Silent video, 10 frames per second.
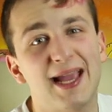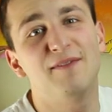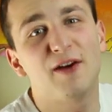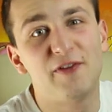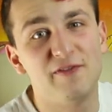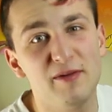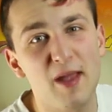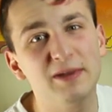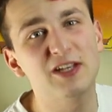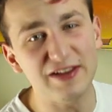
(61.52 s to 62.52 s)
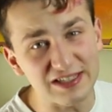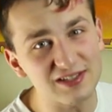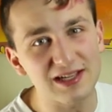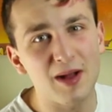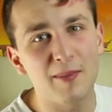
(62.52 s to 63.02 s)
ich einfach viel, viel mehr mit Queen
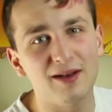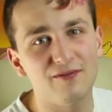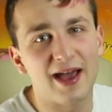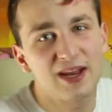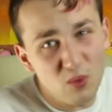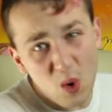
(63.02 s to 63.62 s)
zusammenarbeiten werde.